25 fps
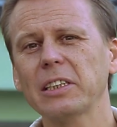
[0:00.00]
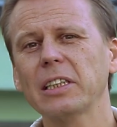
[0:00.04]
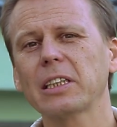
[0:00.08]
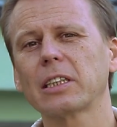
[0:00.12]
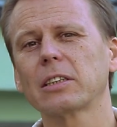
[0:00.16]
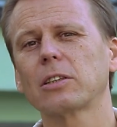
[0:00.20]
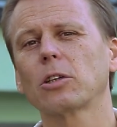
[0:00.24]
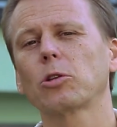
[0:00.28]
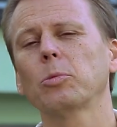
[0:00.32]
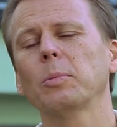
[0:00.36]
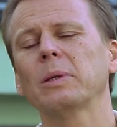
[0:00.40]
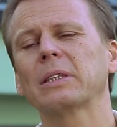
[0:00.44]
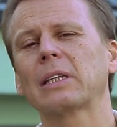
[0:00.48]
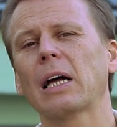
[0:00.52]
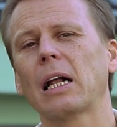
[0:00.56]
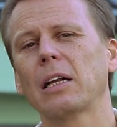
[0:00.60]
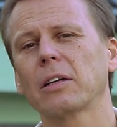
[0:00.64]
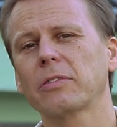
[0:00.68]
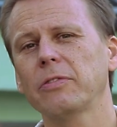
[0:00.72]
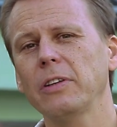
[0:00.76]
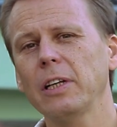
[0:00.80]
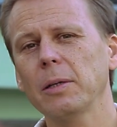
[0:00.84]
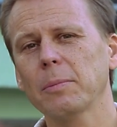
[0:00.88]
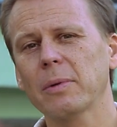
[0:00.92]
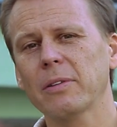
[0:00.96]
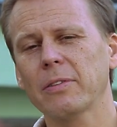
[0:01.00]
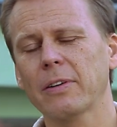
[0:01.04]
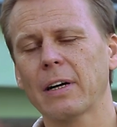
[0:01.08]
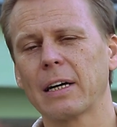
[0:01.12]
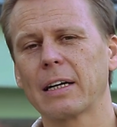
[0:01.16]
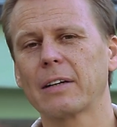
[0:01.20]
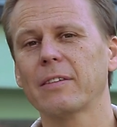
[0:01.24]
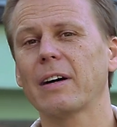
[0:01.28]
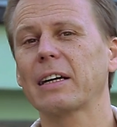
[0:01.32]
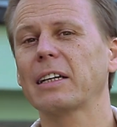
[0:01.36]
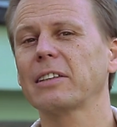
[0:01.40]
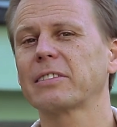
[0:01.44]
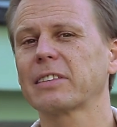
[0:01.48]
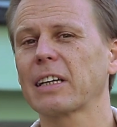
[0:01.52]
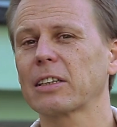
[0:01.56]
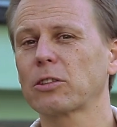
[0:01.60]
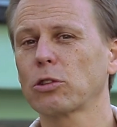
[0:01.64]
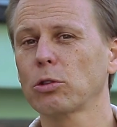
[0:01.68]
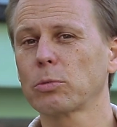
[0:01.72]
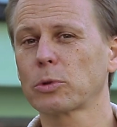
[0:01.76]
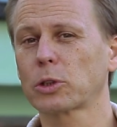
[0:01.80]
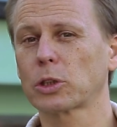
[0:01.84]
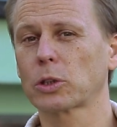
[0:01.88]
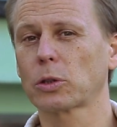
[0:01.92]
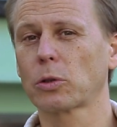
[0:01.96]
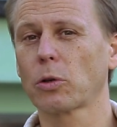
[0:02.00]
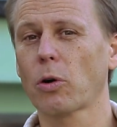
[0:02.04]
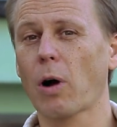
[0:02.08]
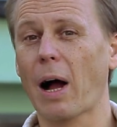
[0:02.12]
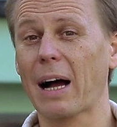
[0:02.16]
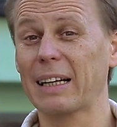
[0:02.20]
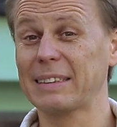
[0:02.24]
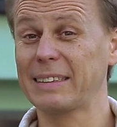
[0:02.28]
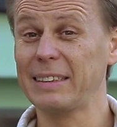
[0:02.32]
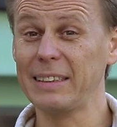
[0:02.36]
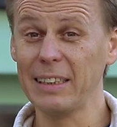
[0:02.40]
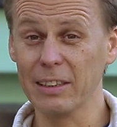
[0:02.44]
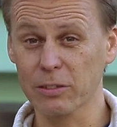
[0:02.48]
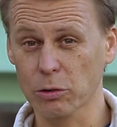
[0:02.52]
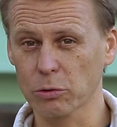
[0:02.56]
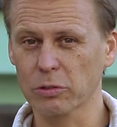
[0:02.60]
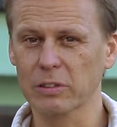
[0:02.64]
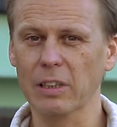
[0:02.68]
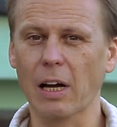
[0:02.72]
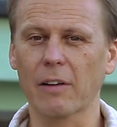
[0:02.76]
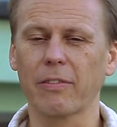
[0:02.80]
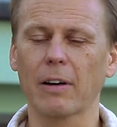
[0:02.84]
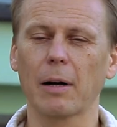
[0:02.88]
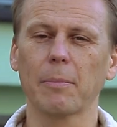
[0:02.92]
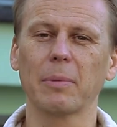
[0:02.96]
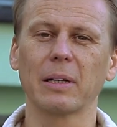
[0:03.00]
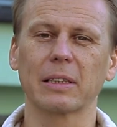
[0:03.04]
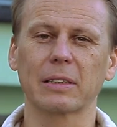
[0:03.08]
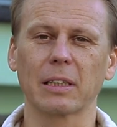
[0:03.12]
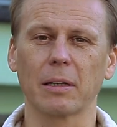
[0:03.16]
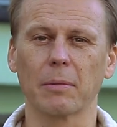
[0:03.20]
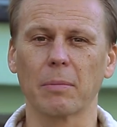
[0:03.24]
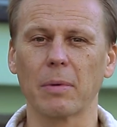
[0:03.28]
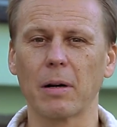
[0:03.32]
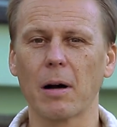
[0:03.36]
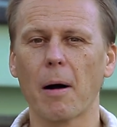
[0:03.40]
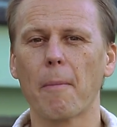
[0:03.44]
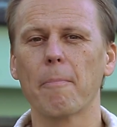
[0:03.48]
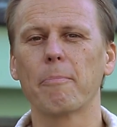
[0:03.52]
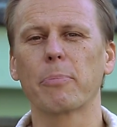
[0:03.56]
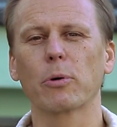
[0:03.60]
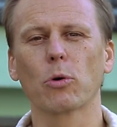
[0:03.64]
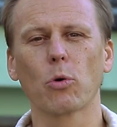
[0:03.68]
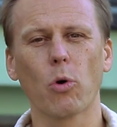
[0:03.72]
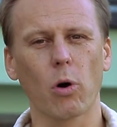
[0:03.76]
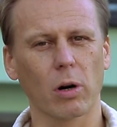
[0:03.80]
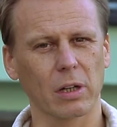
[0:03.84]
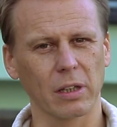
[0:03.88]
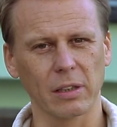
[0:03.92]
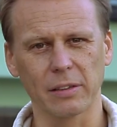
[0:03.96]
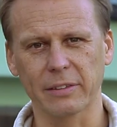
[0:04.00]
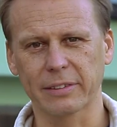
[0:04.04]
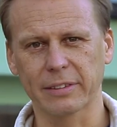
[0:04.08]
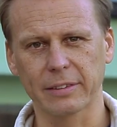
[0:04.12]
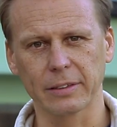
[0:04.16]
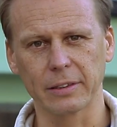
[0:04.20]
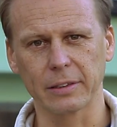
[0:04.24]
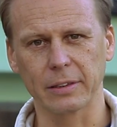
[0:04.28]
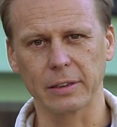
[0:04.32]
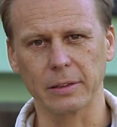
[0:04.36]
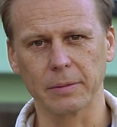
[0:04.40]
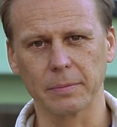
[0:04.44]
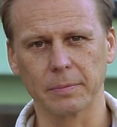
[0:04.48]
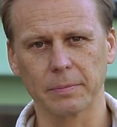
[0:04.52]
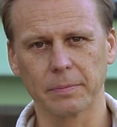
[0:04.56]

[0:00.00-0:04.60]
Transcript: книг и документальных фильмов говорится о том, что отец, узнав об этом, проклял сына.